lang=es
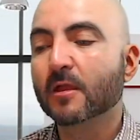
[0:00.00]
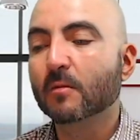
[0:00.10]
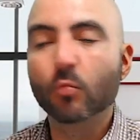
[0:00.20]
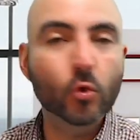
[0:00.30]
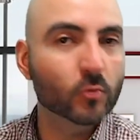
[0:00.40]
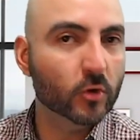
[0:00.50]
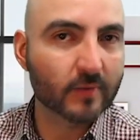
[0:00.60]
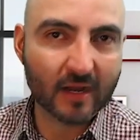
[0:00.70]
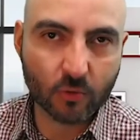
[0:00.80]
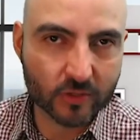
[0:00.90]
muy, muy
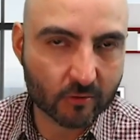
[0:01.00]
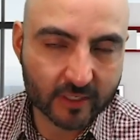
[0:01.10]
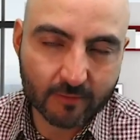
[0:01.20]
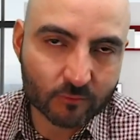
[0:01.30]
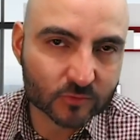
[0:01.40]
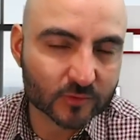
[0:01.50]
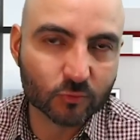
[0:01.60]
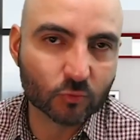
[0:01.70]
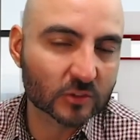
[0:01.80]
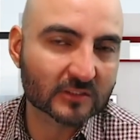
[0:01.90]
bajo. Y aunque vemos pues
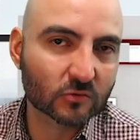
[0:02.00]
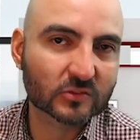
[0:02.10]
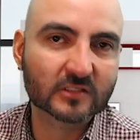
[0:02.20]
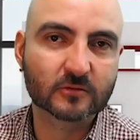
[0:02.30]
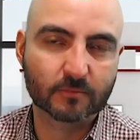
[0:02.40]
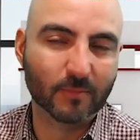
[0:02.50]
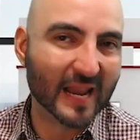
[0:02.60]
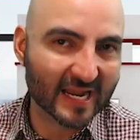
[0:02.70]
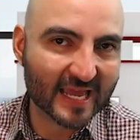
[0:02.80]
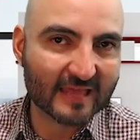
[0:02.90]
muchas cosas
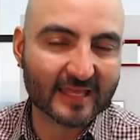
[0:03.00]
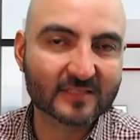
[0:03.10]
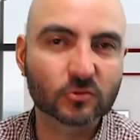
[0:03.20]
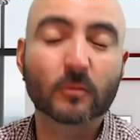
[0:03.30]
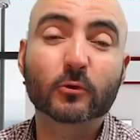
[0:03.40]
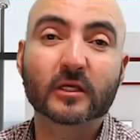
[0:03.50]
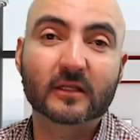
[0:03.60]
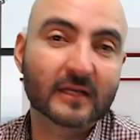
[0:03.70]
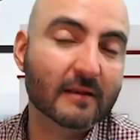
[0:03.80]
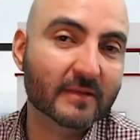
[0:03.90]
planeadas, ¿no? Porque
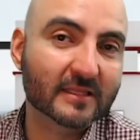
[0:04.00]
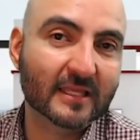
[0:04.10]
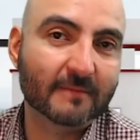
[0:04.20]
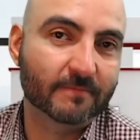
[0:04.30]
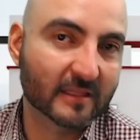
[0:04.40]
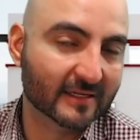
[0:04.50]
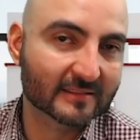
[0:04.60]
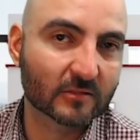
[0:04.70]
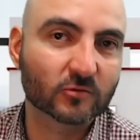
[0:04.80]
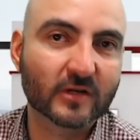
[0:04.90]
realmente detrás
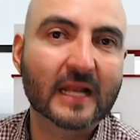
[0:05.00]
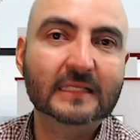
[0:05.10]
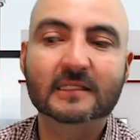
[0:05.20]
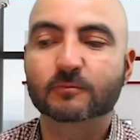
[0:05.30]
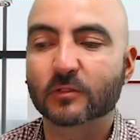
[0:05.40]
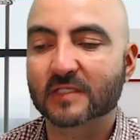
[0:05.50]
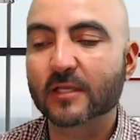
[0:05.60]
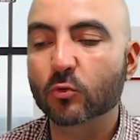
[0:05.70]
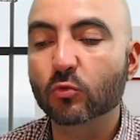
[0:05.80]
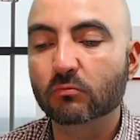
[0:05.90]
de los realities pues
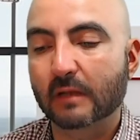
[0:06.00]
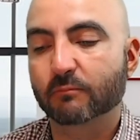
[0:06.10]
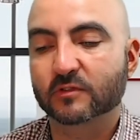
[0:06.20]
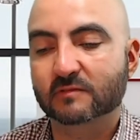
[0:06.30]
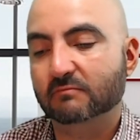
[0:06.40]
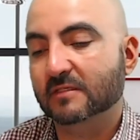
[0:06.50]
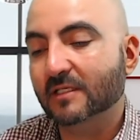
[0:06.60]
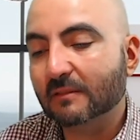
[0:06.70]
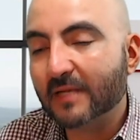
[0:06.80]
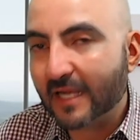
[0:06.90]
hay un, pues de
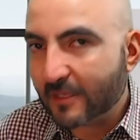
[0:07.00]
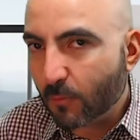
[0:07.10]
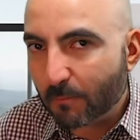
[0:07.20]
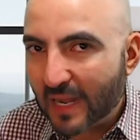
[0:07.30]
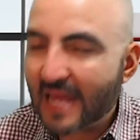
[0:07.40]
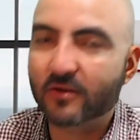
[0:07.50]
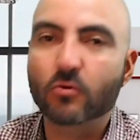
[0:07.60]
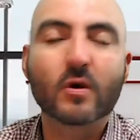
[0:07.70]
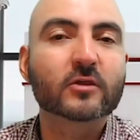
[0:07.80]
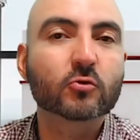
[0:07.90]
cierta manera hay un plan,
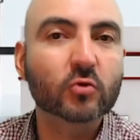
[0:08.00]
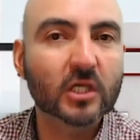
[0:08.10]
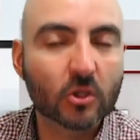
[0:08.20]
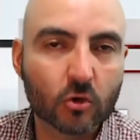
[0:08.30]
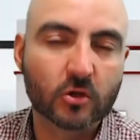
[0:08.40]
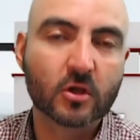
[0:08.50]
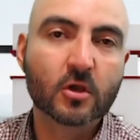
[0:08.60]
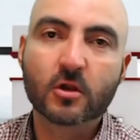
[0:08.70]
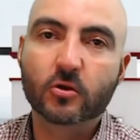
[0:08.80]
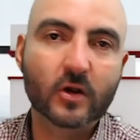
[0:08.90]
¿no? Hay un guión,
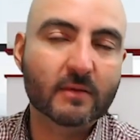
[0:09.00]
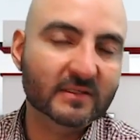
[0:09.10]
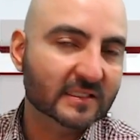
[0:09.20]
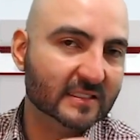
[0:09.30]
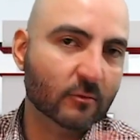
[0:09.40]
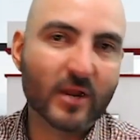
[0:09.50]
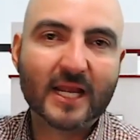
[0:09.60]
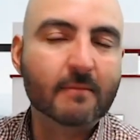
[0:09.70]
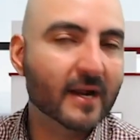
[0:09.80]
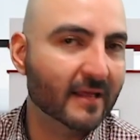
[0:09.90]
no nada más es que una
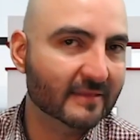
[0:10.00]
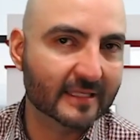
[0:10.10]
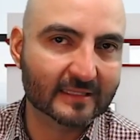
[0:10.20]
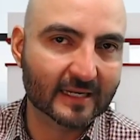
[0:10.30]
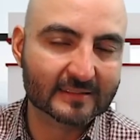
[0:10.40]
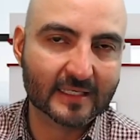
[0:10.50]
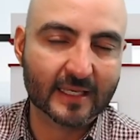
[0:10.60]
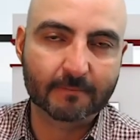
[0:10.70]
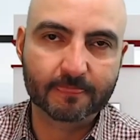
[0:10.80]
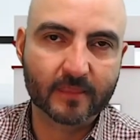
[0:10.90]
cámara ande detrás
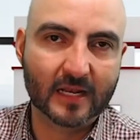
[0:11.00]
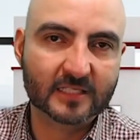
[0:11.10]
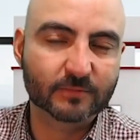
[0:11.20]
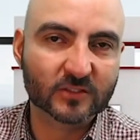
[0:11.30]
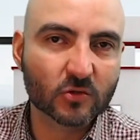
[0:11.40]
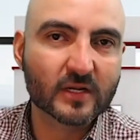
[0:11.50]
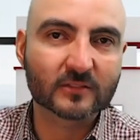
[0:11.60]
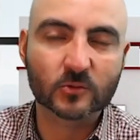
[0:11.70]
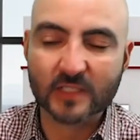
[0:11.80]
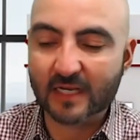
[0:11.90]
de, de las personas,
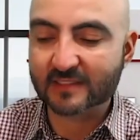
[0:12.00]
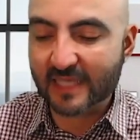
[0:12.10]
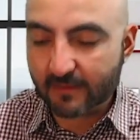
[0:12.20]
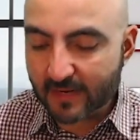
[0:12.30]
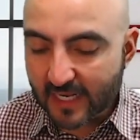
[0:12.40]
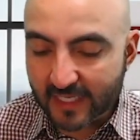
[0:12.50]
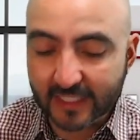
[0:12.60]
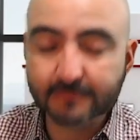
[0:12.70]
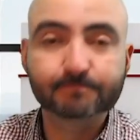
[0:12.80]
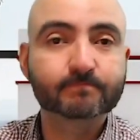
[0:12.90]
o sea, les arman ahí